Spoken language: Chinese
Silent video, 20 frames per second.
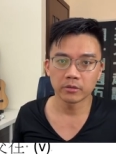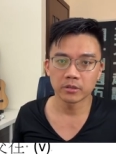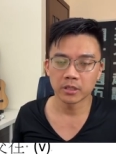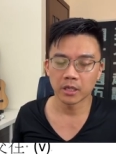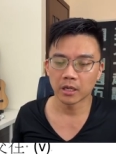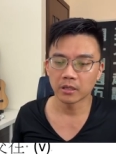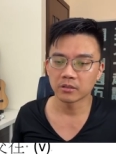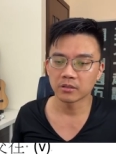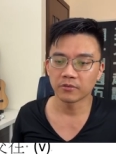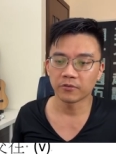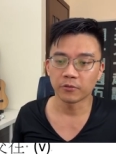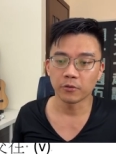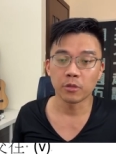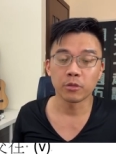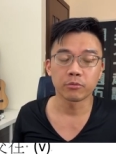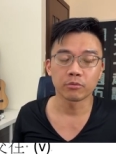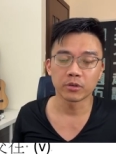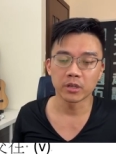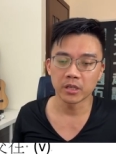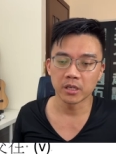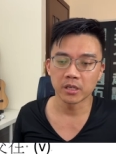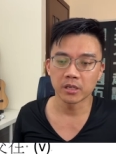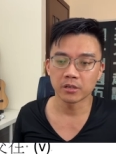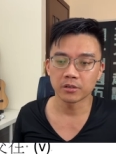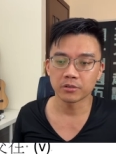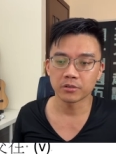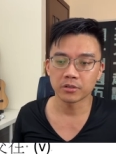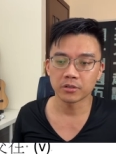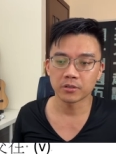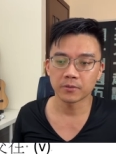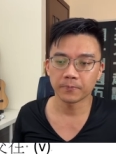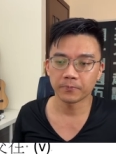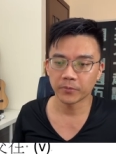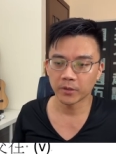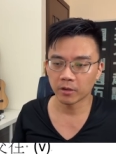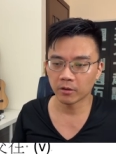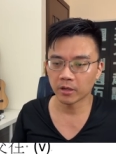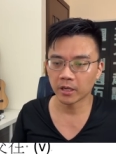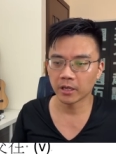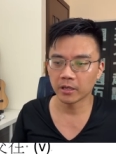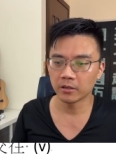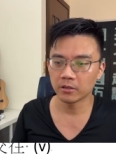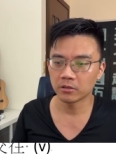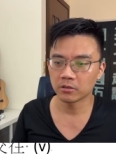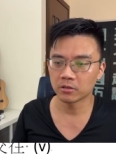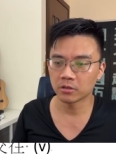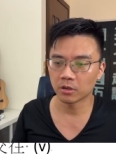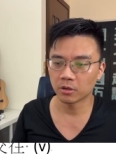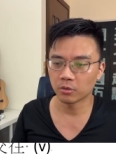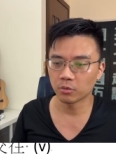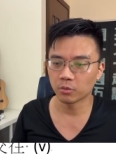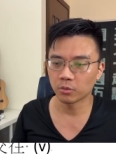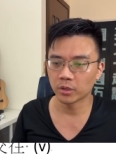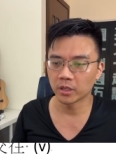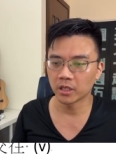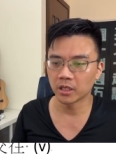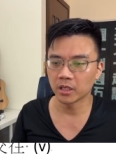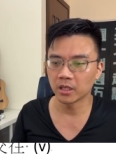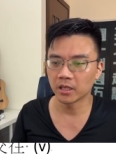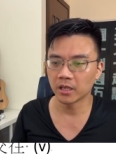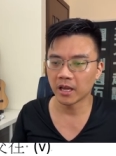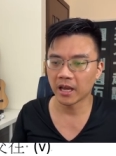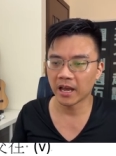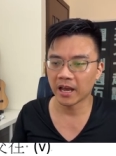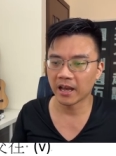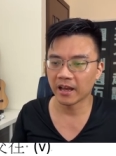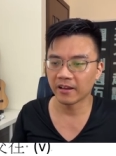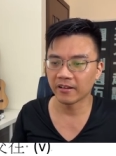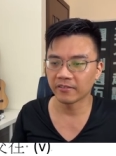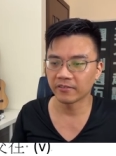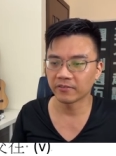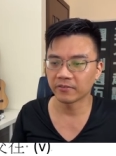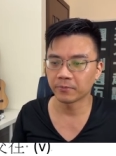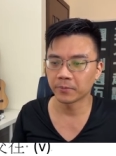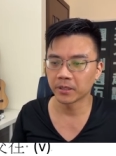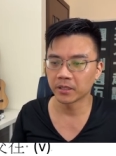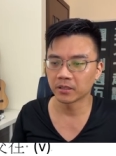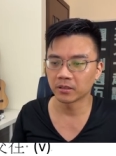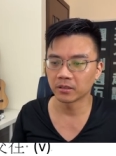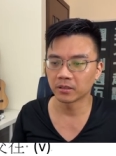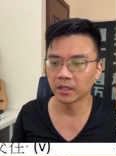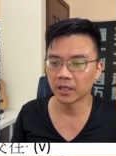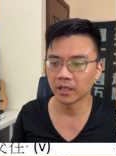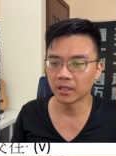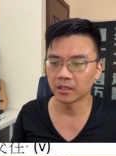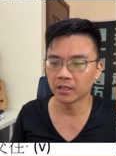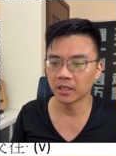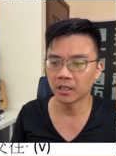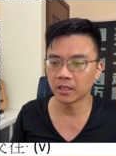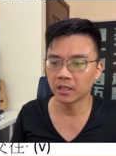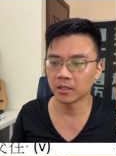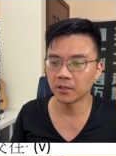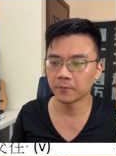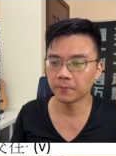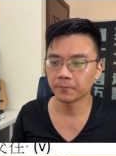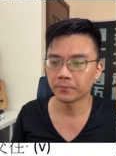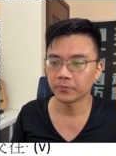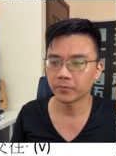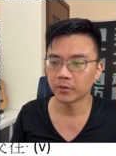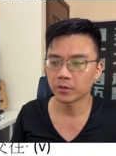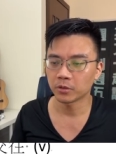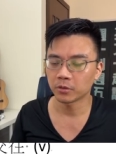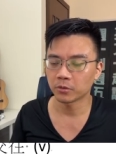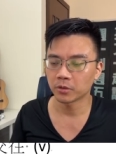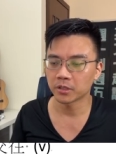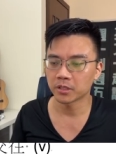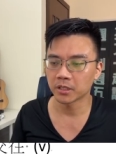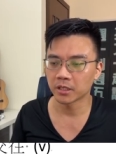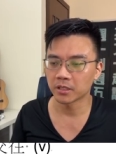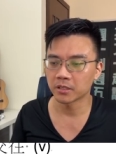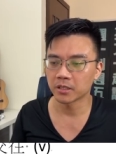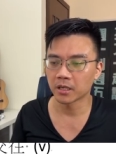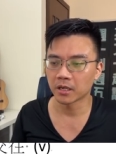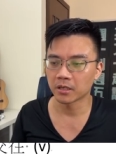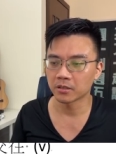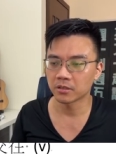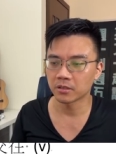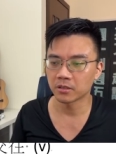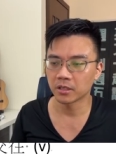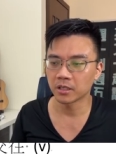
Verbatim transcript: 这样子 for three years，OK？So we have been dating。如果今天讲的是一